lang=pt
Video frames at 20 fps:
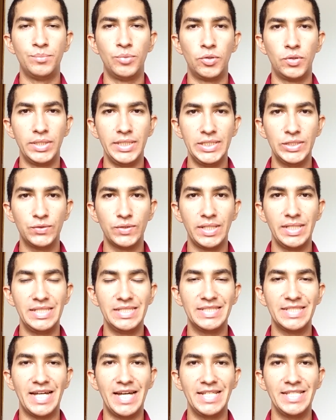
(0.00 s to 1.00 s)
Por isso ele
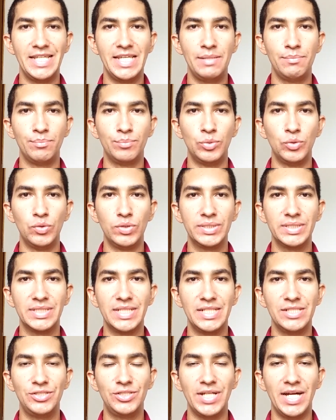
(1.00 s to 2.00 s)
sai em
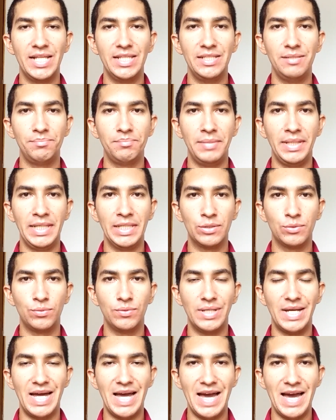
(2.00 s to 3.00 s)
busca de alimento,
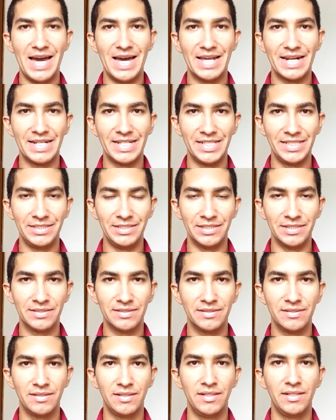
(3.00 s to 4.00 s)

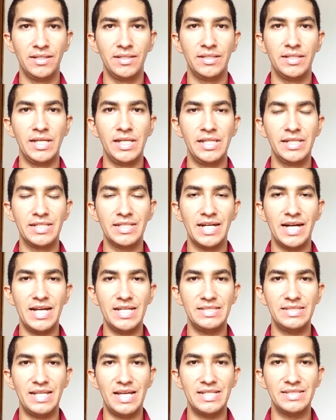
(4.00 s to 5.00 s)
aranhas. Ele
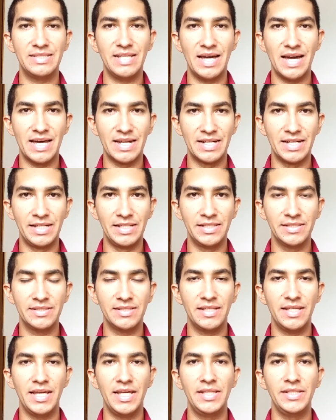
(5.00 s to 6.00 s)
caça as
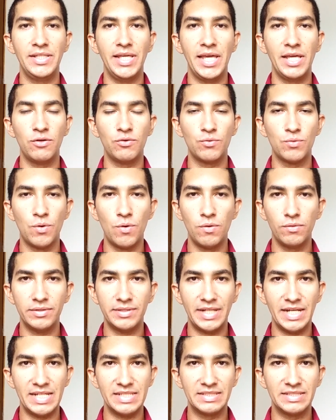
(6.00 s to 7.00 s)
aranhas, ele
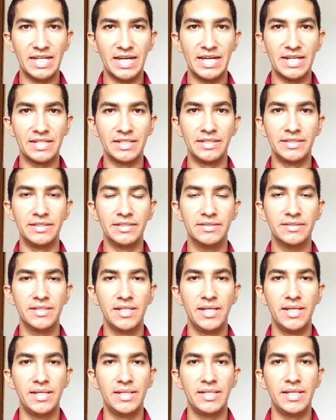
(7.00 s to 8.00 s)
encontra as aranhas,
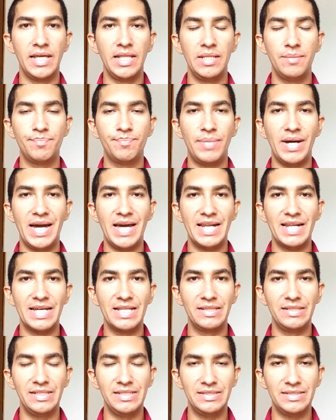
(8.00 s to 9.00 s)
ele
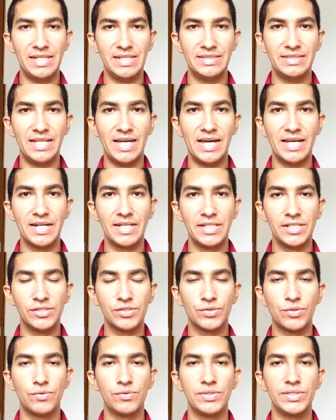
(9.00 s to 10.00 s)
paralisa as
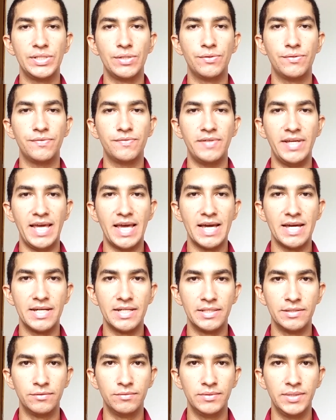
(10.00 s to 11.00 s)
aranhas com seu
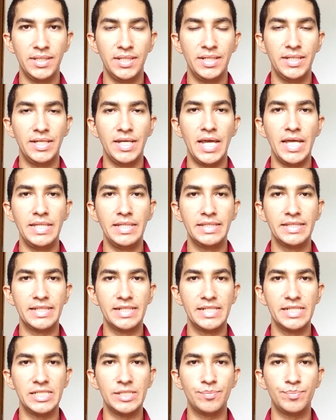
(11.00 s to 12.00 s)
ferrão ele
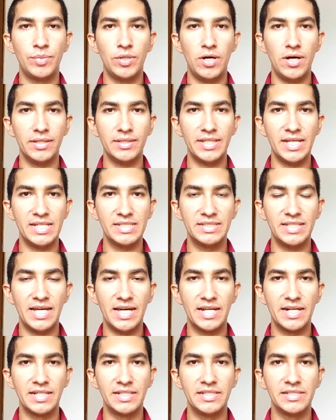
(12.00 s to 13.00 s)
transporta as
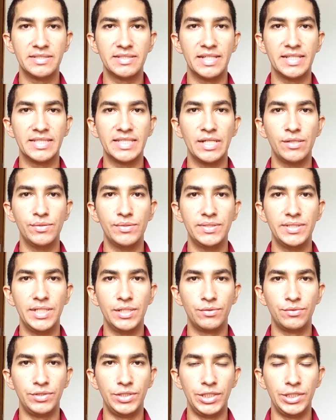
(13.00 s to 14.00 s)
aranhas até o
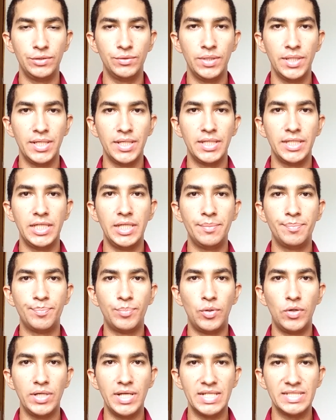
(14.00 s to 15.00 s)
seu ninho e
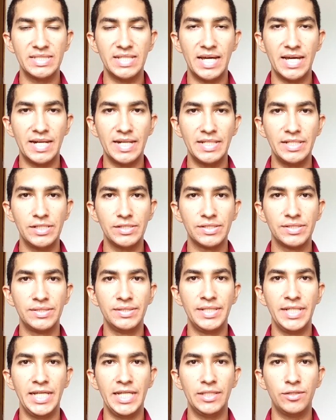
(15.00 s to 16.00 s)
põe as aranhas
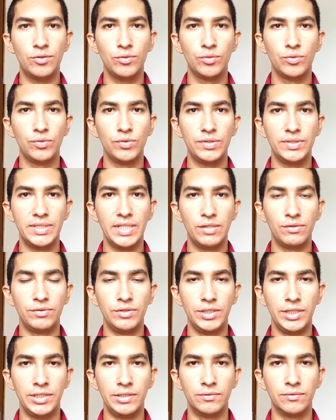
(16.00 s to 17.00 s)
dentro do seu
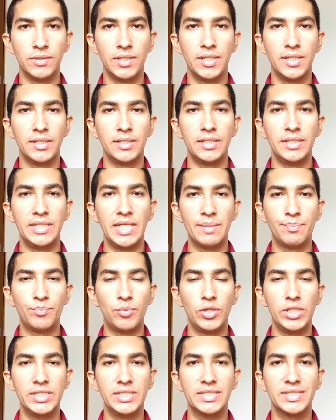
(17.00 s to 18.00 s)
ninho e
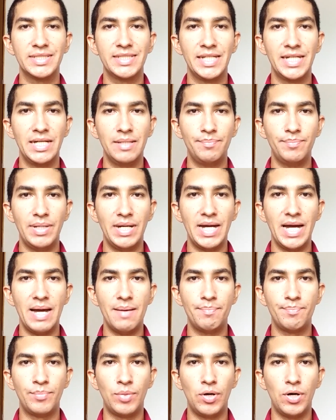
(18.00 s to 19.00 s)
depois tampa a
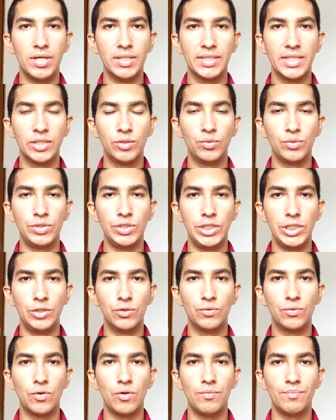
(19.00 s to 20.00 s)
porta do
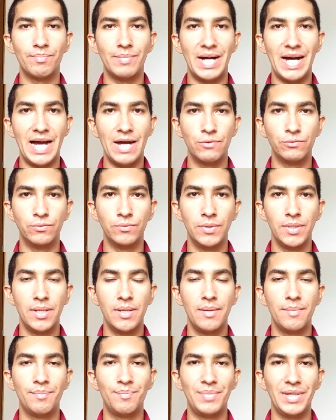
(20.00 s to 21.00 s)
ninho com barro.
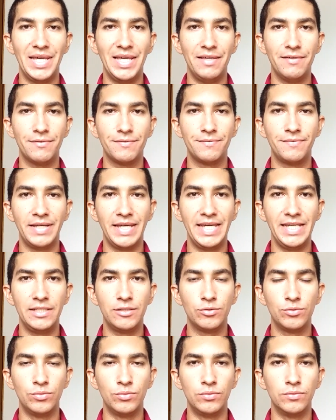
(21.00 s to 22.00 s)

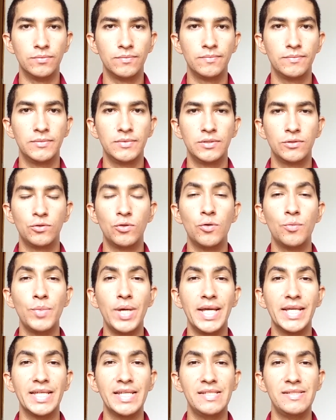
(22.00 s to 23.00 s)
Perfeito! Como
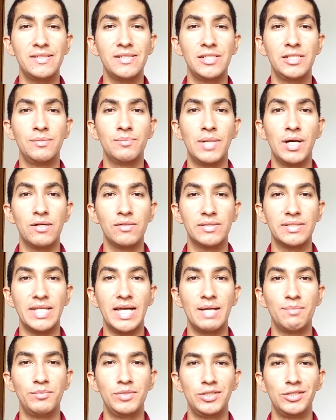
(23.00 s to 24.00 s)
é que esse animal
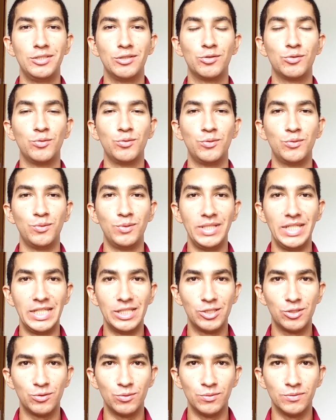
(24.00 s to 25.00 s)
sabe de tudo
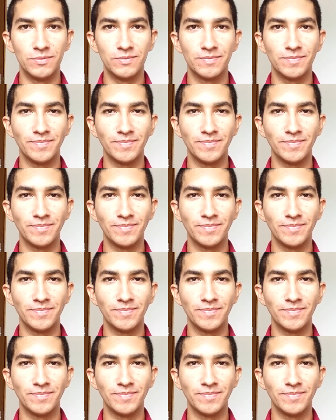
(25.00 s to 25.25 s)
isso?